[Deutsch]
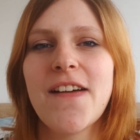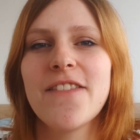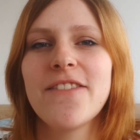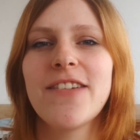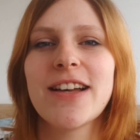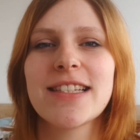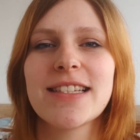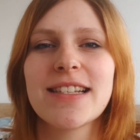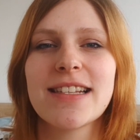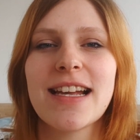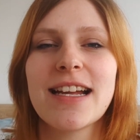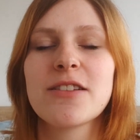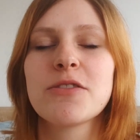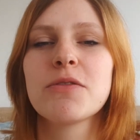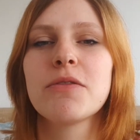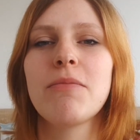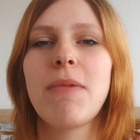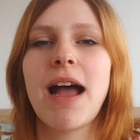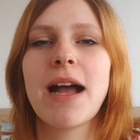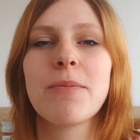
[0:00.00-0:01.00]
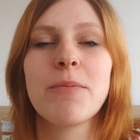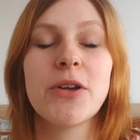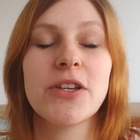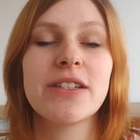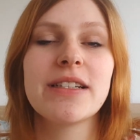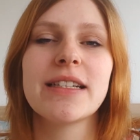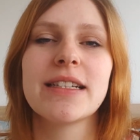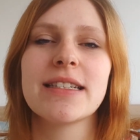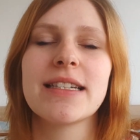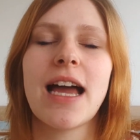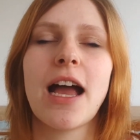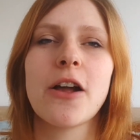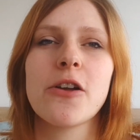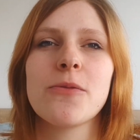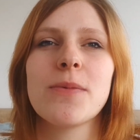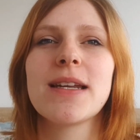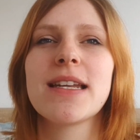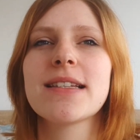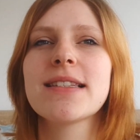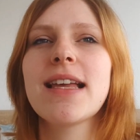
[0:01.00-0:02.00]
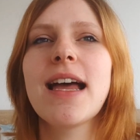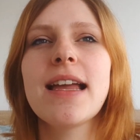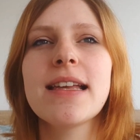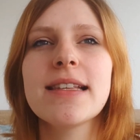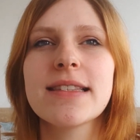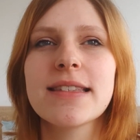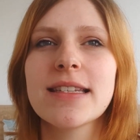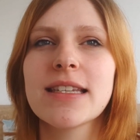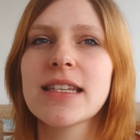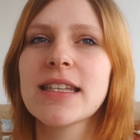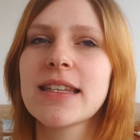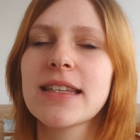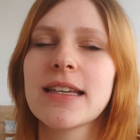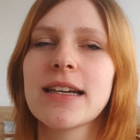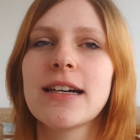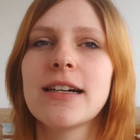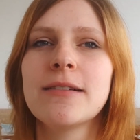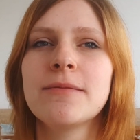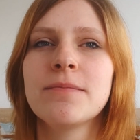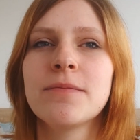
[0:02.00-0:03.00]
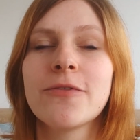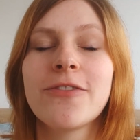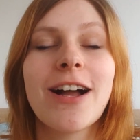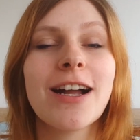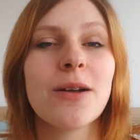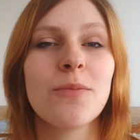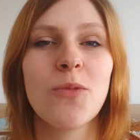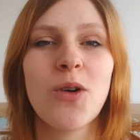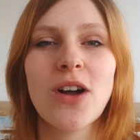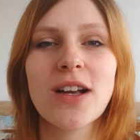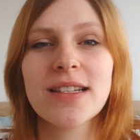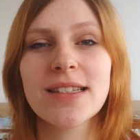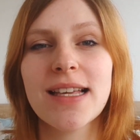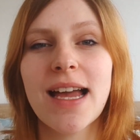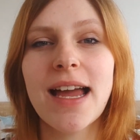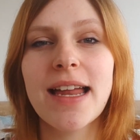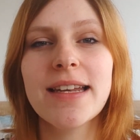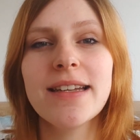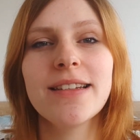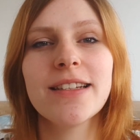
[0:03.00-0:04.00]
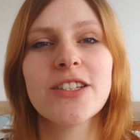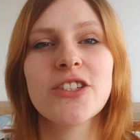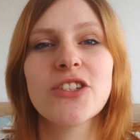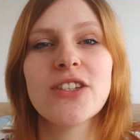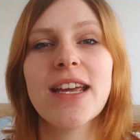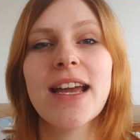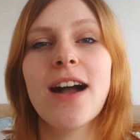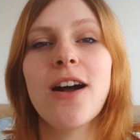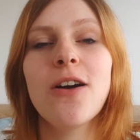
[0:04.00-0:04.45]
was ich halt so machen möchte den Tag über. Das heißt, ich ähm, fange morgens an, ich stehe